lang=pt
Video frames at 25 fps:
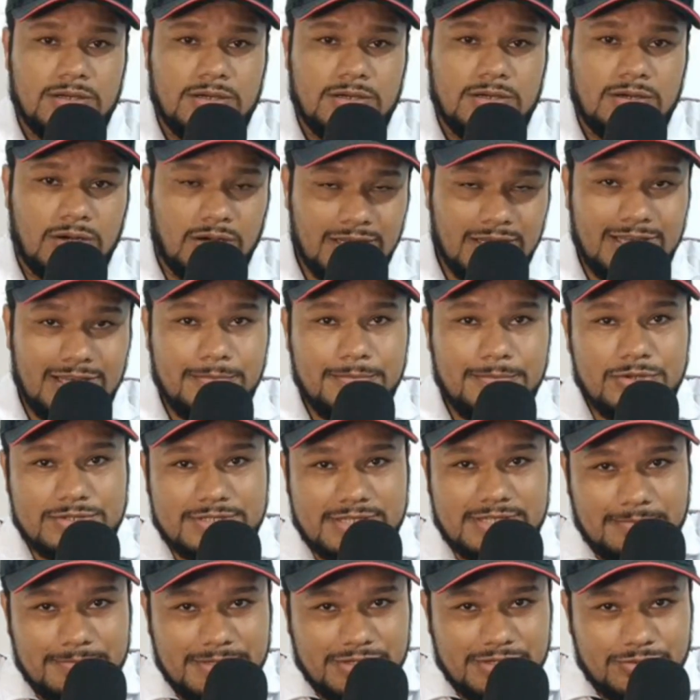Olha,
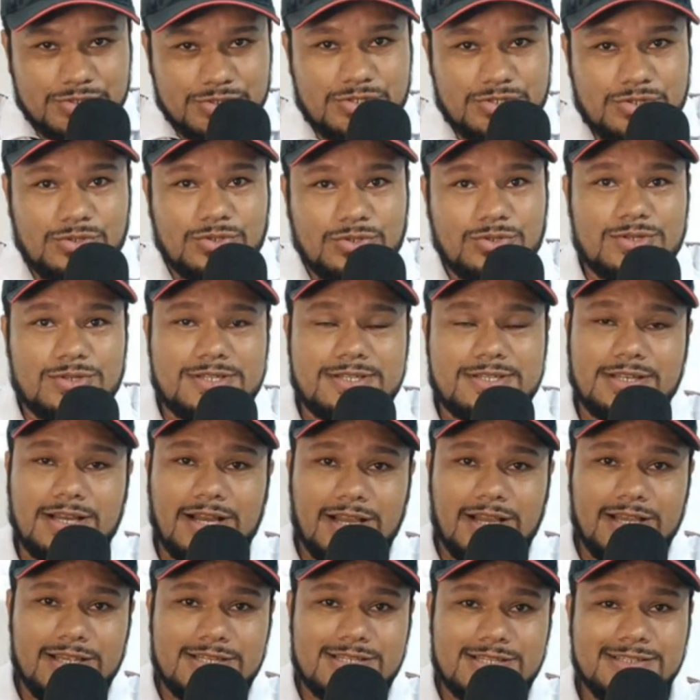meus amigos
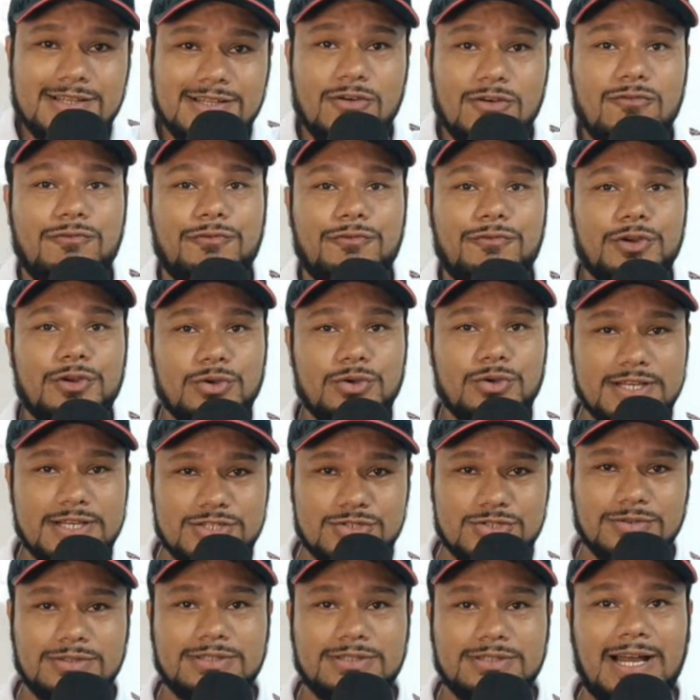colossais, não foi o
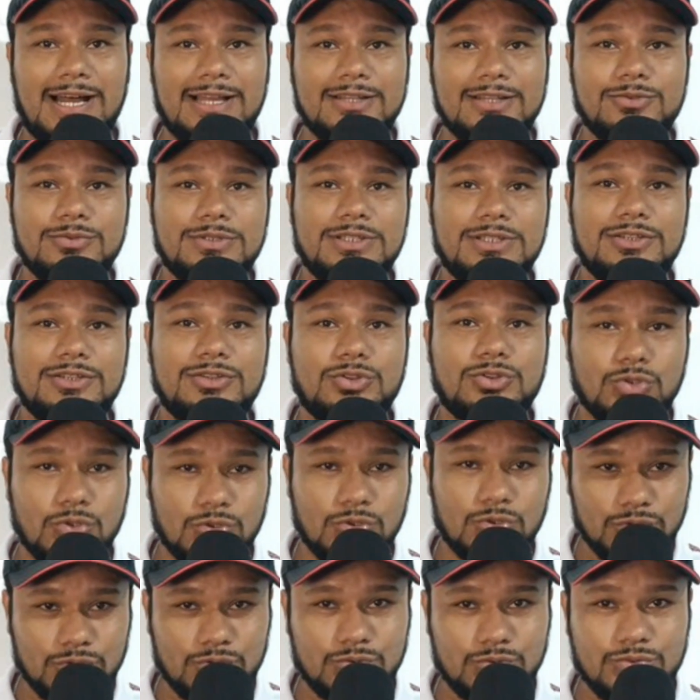resultado que
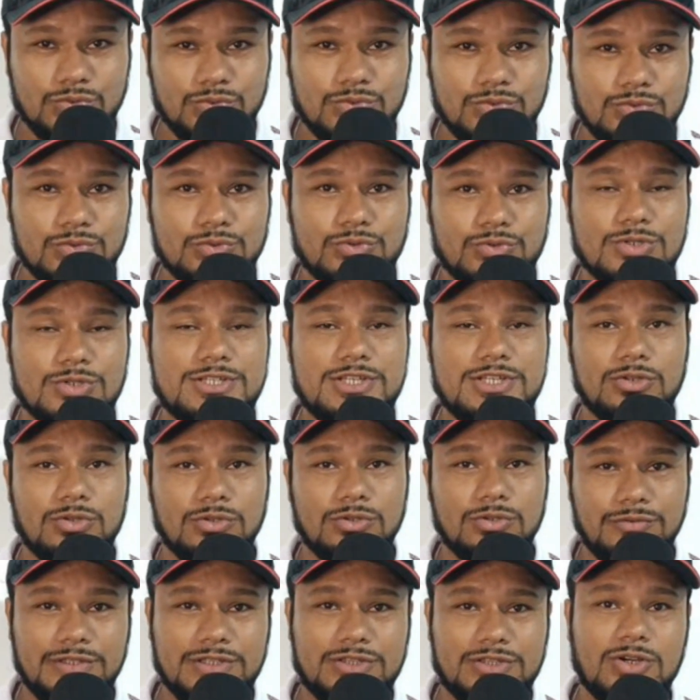todo o
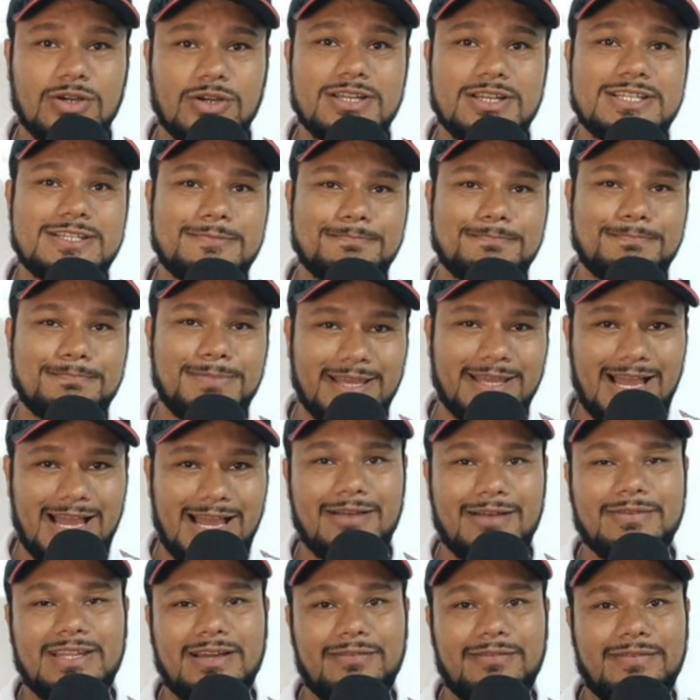torcedor do Vitória
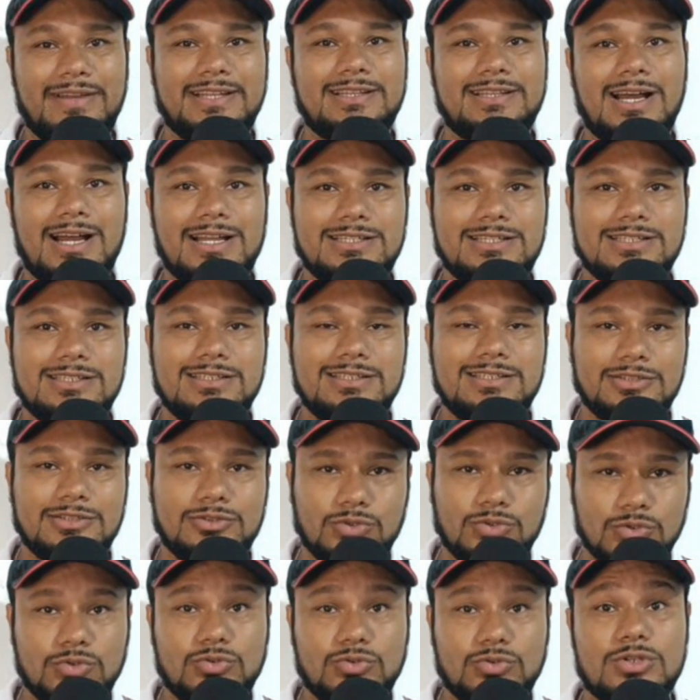esperava. Na verdade, que
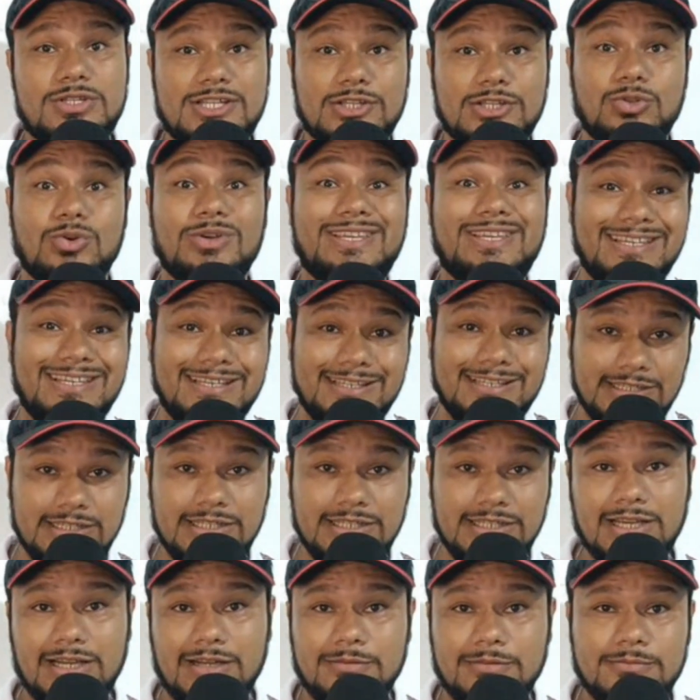todo torcedor
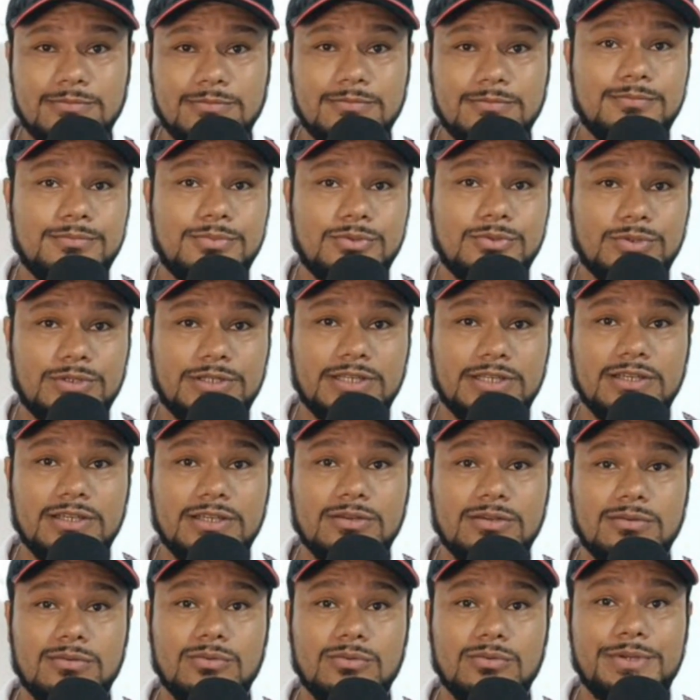queria,
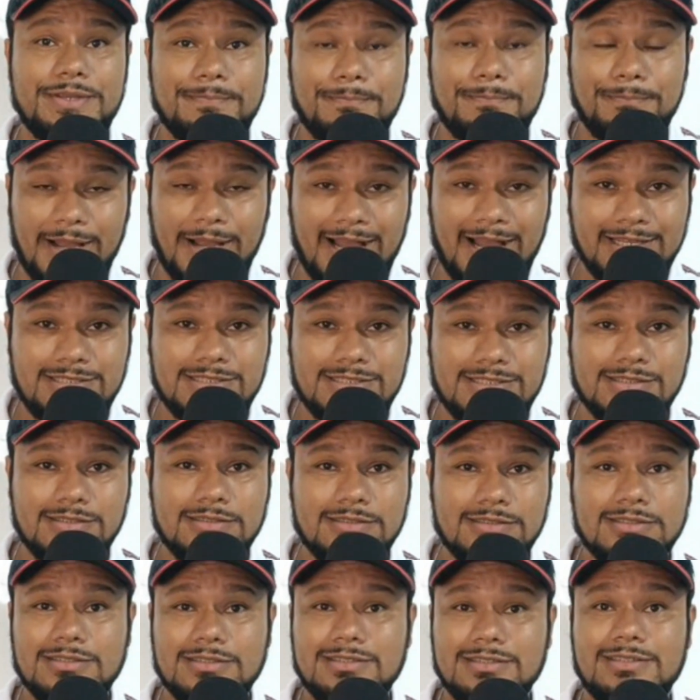porque o
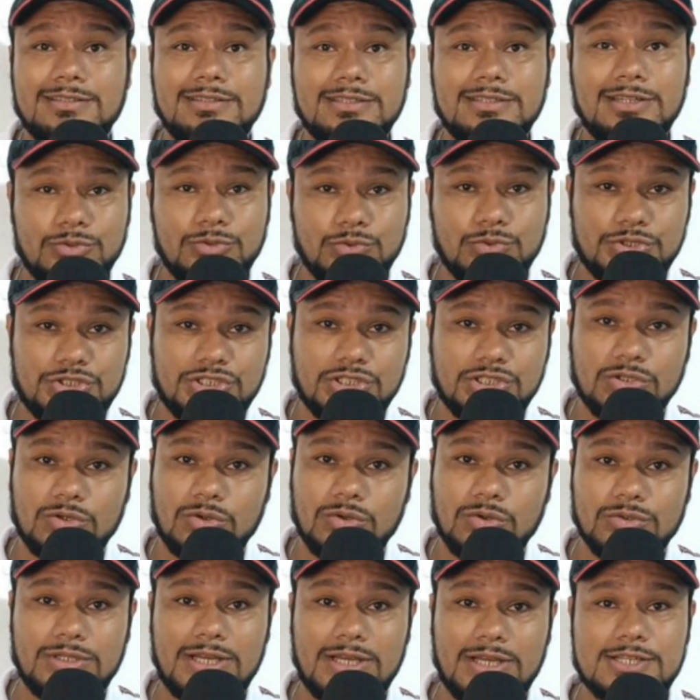empate não nos
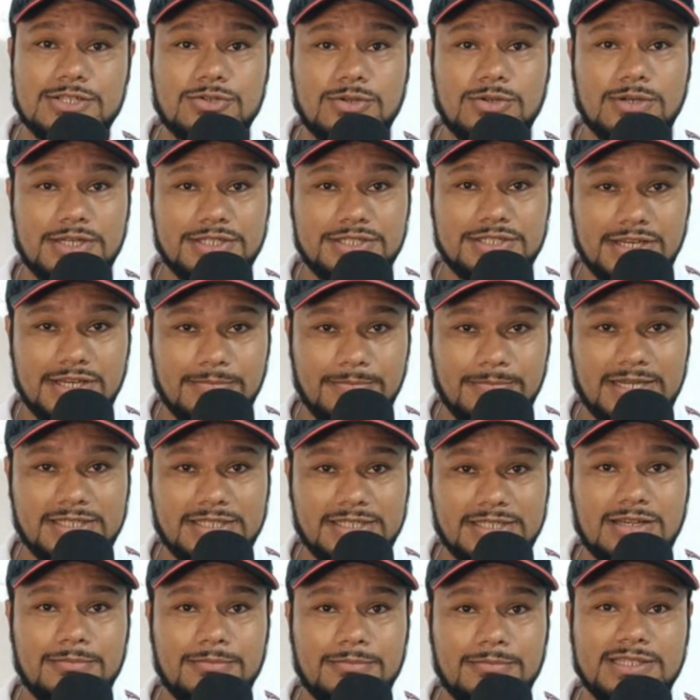tirou da zona de
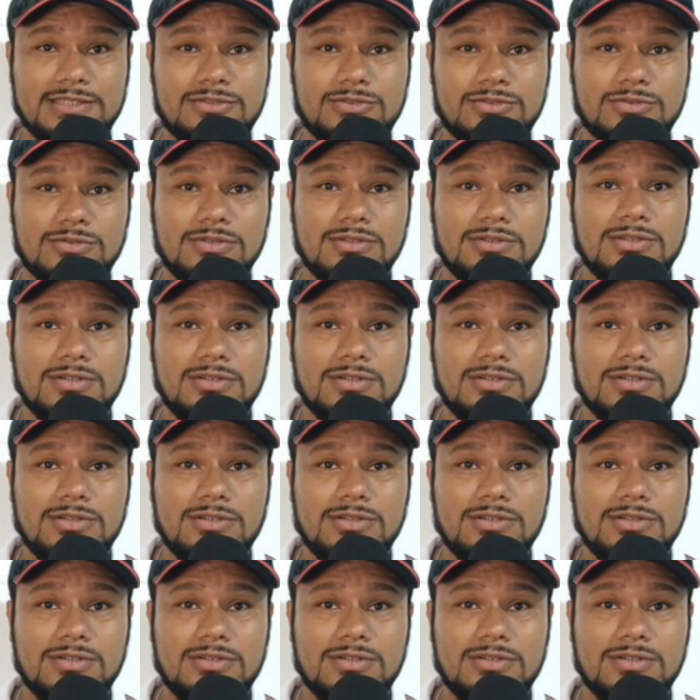rebaixamento.